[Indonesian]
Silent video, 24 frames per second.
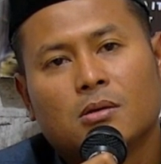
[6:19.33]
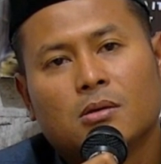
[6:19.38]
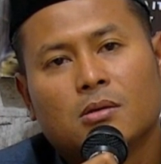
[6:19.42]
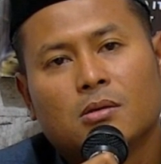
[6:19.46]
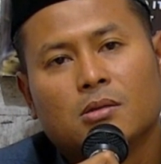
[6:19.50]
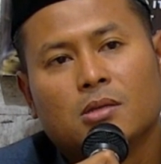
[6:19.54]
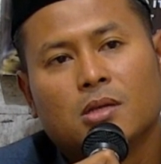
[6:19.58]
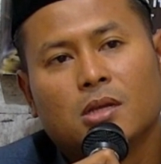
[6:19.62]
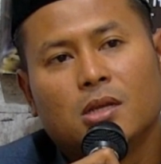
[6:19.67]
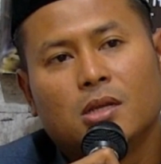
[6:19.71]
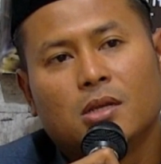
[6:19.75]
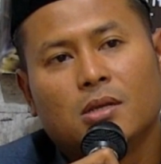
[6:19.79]

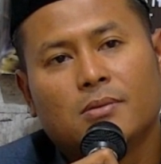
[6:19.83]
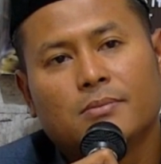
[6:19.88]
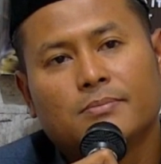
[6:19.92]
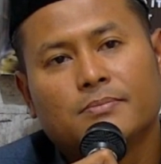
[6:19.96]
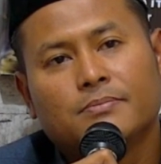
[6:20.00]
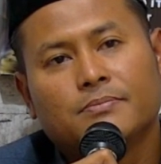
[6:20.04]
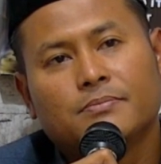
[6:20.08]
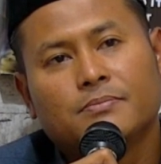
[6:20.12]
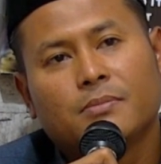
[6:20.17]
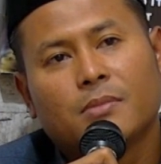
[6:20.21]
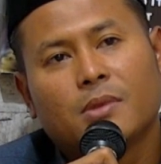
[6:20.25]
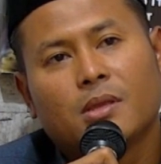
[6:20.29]
Jadi
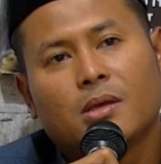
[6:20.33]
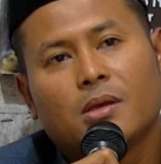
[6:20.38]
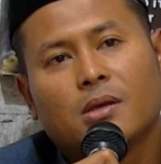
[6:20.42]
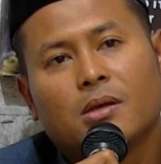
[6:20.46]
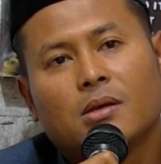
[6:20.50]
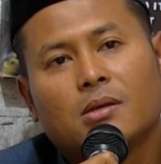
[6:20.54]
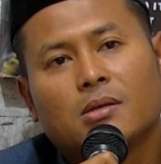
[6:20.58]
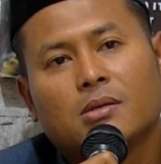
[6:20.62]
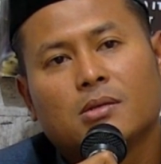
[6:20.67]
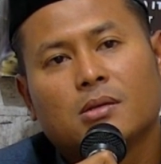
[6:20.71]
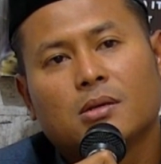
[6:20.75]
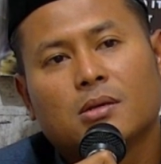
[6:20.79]

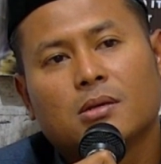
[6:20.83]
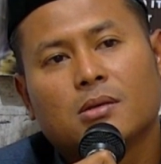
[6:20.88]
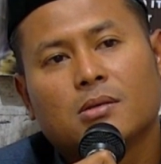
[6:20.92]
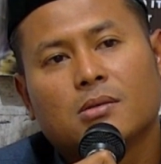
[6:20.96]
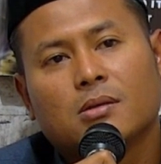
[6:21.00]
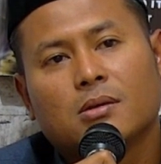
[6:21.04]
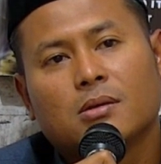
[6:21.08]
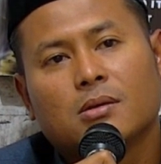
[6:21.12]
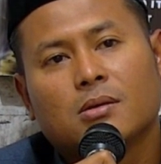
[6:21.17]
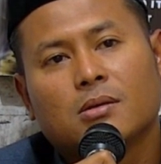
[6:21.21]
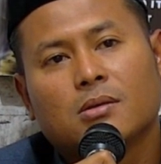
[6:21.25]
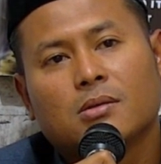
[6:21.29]

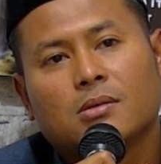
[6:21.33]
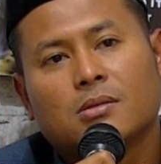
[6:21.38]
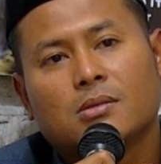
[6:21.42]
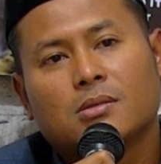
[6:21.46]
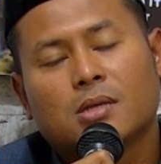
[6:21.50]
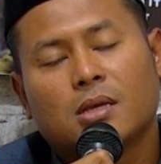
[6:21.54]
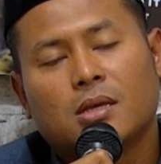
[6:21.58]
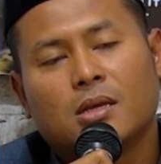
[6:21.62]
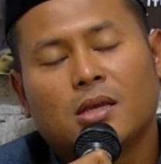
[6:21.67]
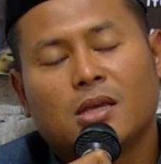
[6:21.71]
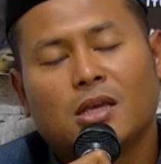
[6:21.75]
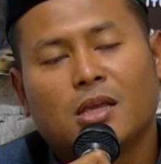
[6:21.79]

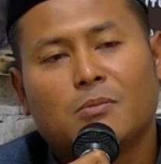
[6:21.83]
saya